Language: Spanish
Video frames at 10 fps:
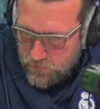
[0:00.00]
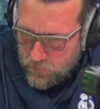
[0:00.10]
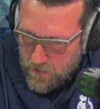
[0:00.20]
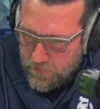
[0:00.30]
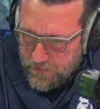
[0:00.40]

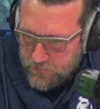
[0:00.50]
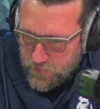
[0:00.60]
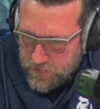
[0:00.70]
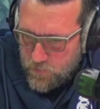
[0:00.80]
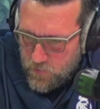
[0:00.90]
Un abrazo, que
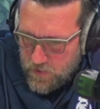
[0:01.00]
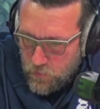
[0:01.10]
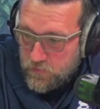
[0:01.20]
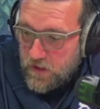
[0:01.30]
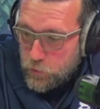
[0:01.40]
estés muy bien.
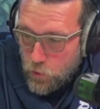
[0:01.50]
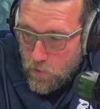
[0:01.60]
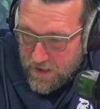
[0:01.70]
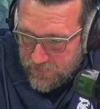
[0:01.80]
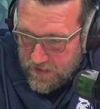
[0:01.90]
Luis Arturo
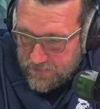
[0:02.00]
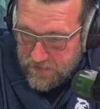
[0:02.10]
Bárcenas,